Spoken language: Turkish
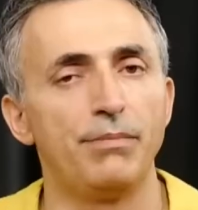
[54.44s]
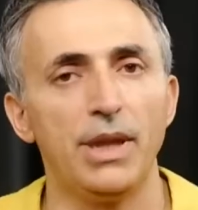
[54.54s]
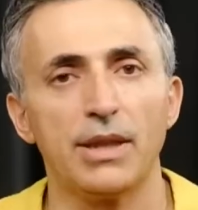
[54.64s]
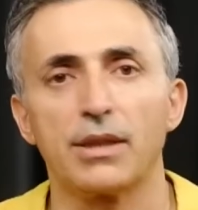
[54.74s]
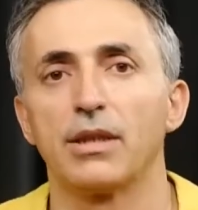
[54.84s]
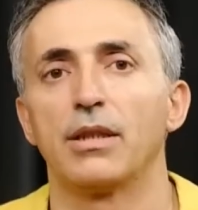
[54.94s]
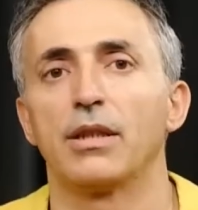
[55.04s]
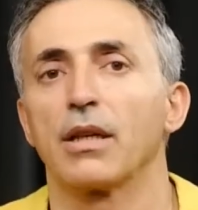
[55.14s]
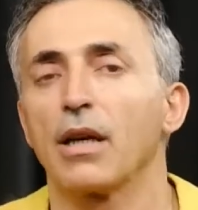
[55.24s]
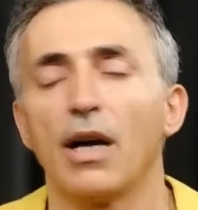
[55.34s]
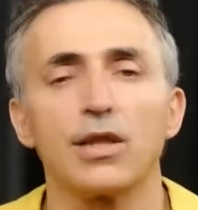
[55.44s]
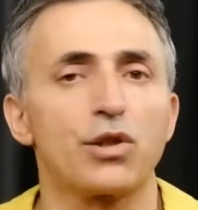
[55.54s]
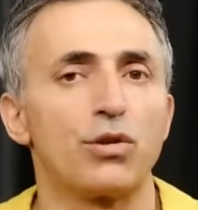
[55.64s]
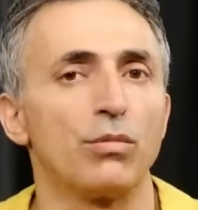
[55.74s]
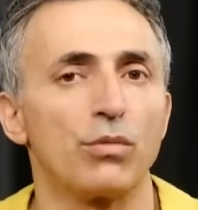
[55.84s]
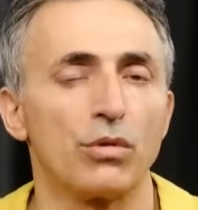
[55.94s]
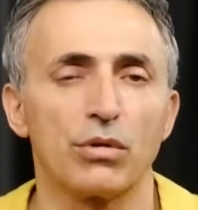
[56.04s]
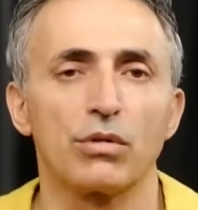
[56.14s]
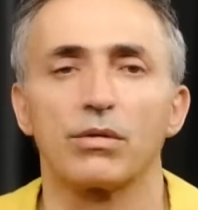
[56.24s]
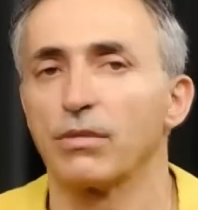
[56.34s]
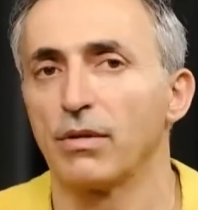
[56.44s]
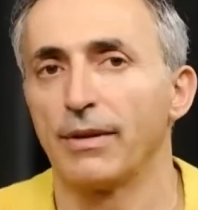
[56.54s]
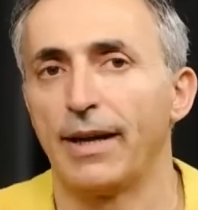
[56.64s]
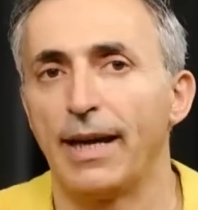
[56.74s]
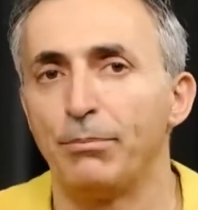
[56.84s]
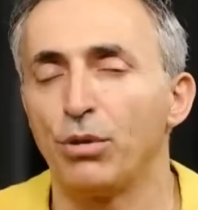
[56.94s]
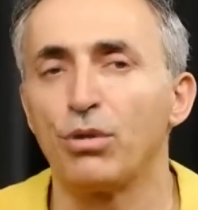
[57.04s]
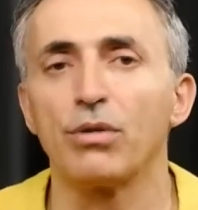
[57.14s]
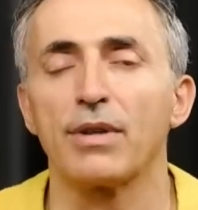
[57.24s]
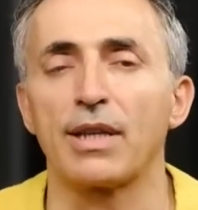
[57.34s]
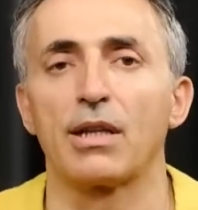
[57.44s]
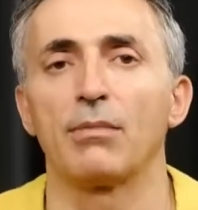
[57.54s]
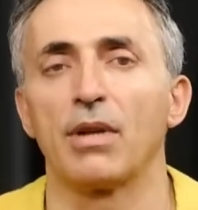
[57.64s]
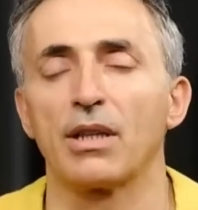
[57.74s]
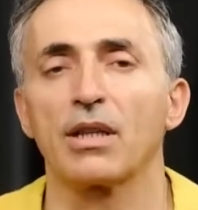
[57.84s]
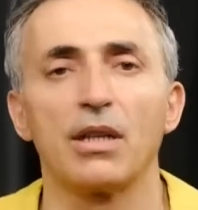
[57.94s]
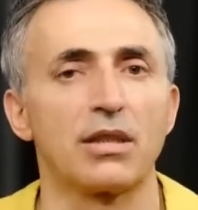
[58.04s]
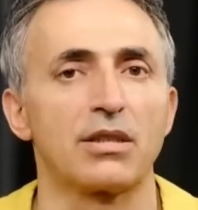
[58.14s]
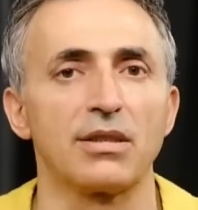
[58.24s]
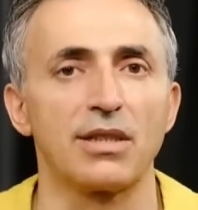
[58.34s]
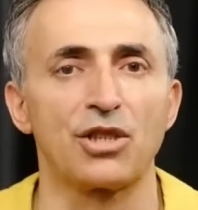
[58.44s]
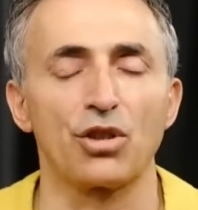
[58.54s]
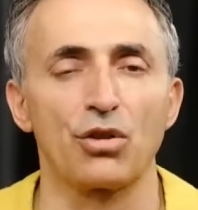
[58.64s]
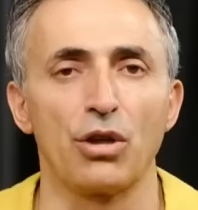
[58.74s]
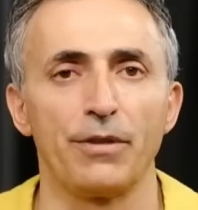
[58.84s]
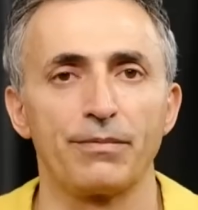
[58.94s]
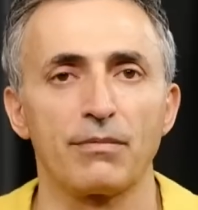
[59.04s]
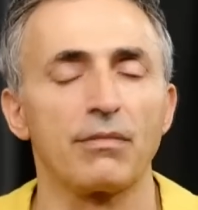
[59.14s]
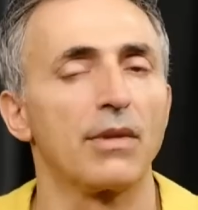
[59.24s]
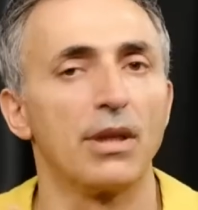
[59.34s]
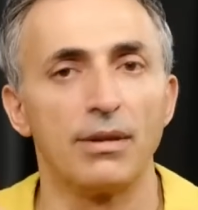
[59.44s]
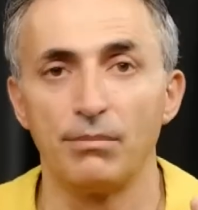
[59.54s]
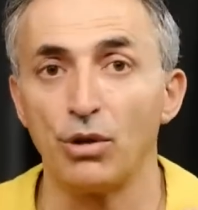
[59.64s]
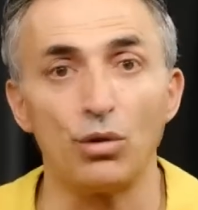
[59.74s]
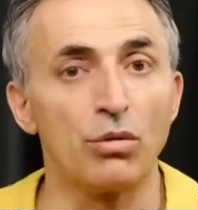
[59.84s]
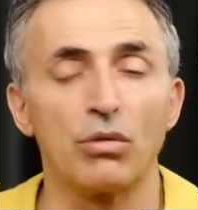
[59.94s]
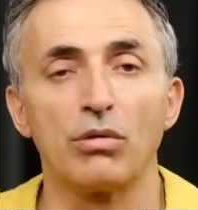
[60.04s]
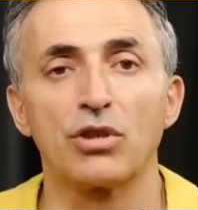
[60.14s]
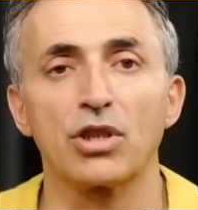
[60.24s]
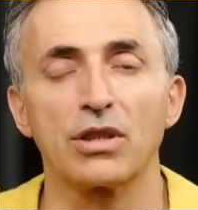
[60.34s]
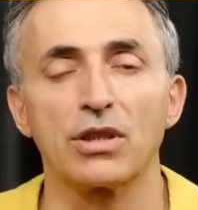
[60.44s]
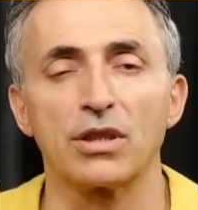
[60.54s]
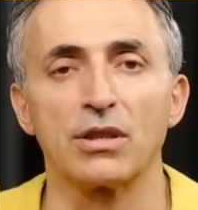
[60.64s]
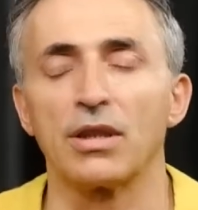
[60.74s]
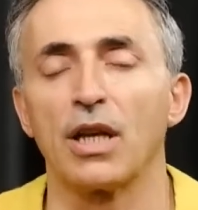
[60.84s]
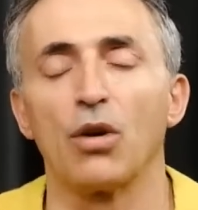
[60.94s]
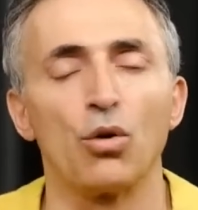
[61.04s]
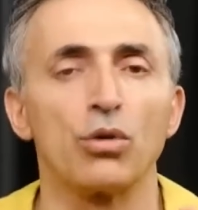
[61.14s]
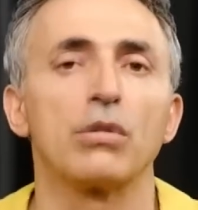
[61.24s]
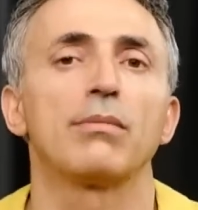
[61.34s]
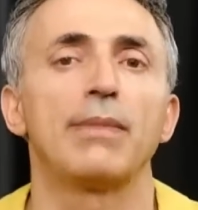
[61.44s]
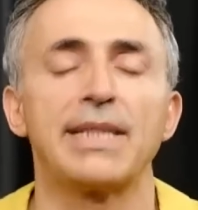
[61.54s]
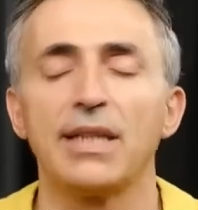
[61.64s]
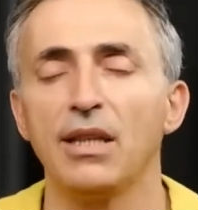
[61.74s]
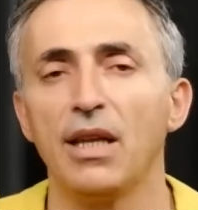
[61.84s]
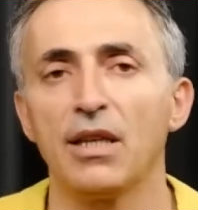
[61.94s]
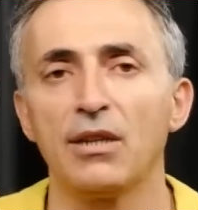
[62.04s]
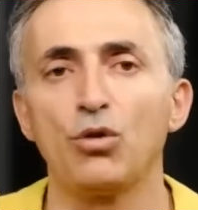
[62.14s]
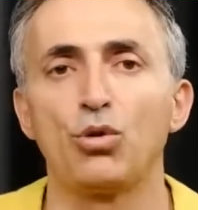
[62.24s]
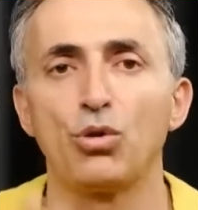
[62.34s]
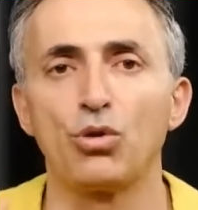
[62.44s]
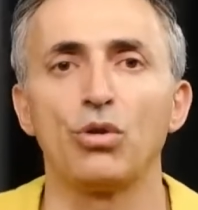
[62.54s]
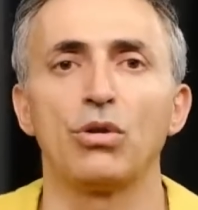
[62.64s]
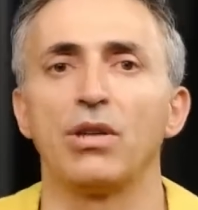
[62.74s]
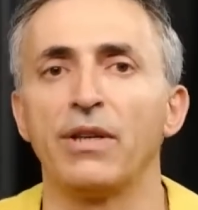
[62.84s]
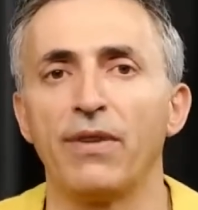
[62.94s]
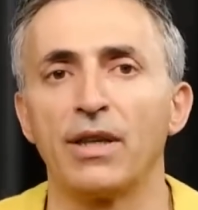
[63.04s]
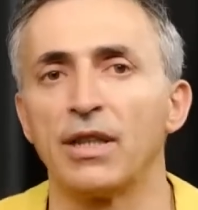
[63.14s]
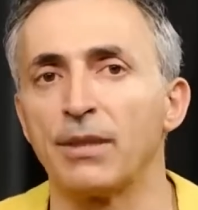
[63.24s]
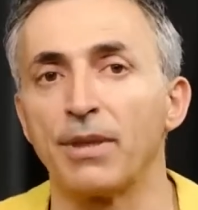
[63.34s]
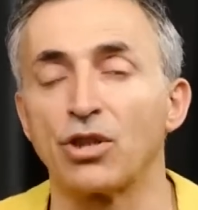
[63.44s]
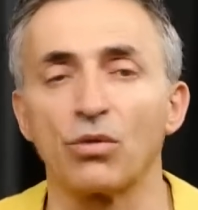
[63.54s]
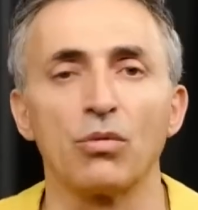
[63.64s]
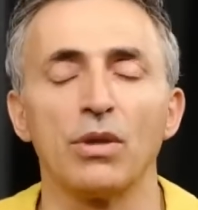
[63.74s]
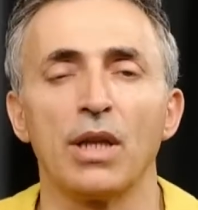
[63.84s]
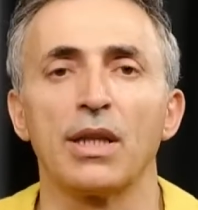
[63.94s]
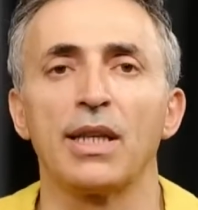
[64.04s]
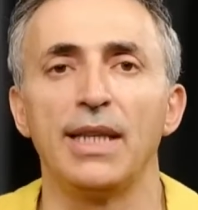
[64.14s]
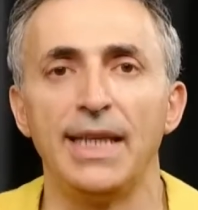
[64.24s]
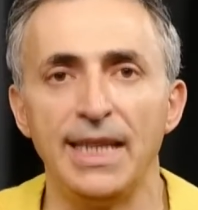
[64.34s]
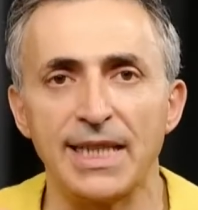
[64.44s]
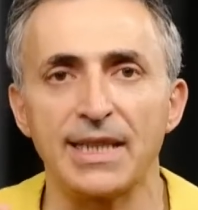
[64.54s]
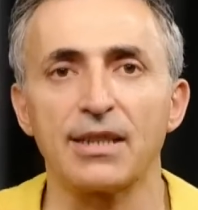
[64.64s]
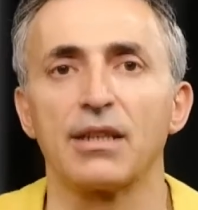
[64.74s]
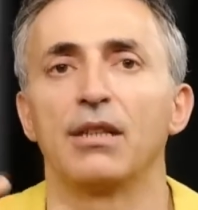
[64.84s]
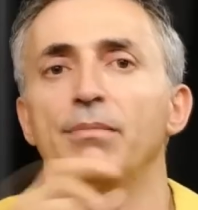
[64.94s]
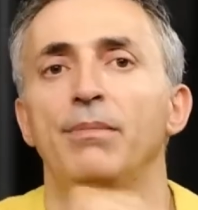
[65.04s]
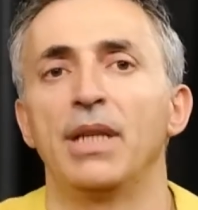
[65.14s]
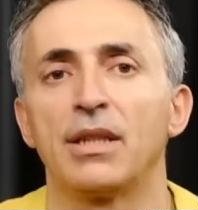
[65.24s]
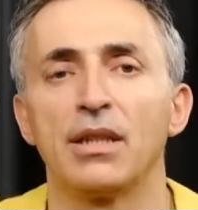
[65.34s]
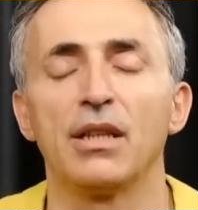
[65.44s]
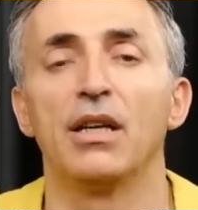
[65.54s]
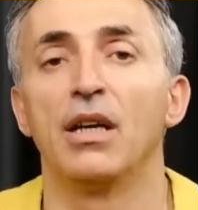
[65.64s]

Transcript: bir kalsiyumdur bütün reklamlarda karşınıza çıkıyor. Bir ürün çıktığında onun besin değerinin gücünü ifade etmek için kullanılan ilk bilgi